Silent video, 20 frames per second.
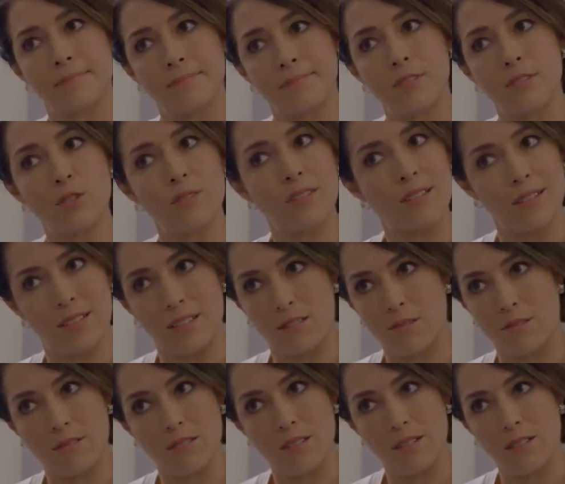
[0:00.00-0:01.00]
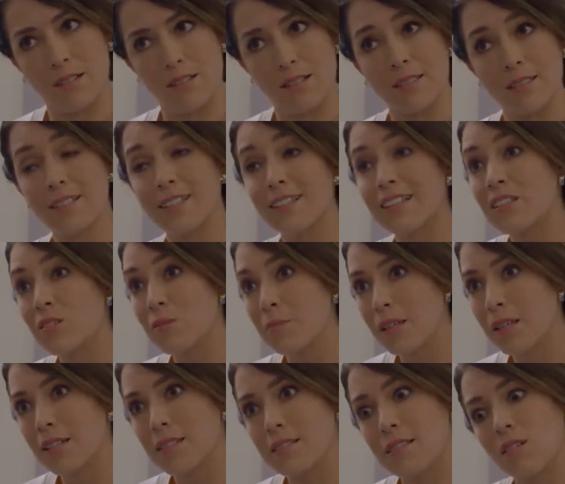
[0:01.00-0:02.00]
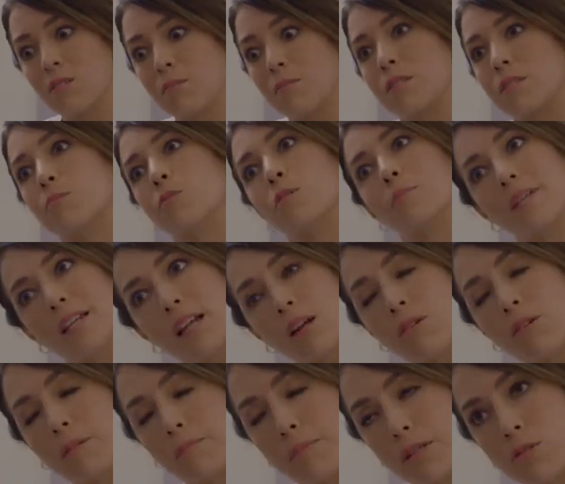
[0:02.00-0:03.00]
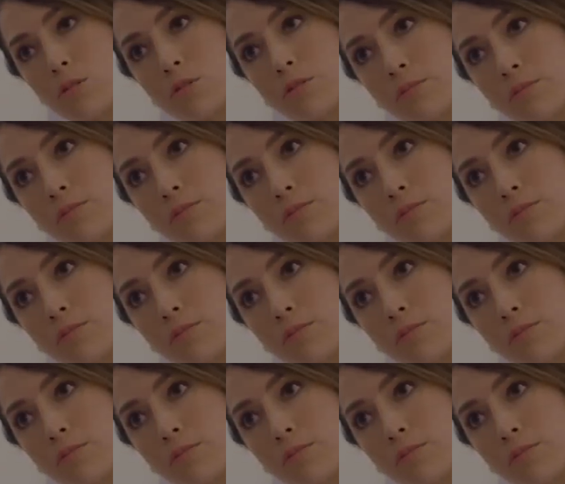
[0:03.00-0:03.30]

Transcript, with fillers: No te creo. Hace rato me dijiste lo mismo y mira lo que pasó.